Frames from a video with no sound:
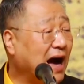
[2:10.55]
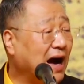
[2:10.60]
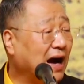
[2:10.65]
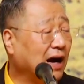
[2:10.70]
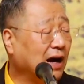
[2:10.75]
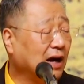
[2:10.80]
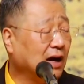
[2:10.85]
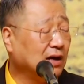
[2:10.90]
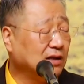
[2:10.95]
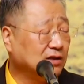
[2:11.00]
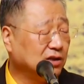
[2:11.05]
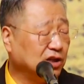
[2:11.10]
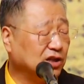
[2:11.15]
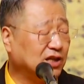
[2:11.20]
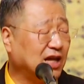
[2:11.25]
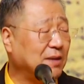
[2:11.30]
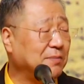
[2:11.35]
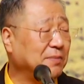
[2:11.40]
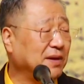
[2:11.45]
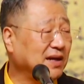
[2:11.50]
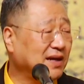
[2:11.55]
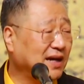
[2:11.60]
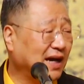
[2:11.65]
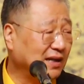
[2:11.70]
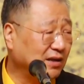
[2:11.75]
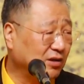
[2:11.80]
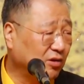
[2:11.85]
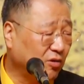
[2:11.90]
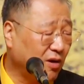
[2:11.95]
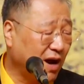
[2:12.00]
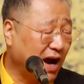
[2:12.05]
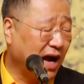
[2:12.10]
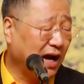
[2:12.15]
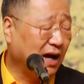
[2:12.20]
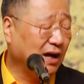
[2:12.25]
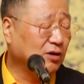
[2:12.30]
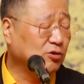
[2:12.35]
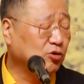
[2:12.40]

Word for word: 听得懂。你太敏感的话，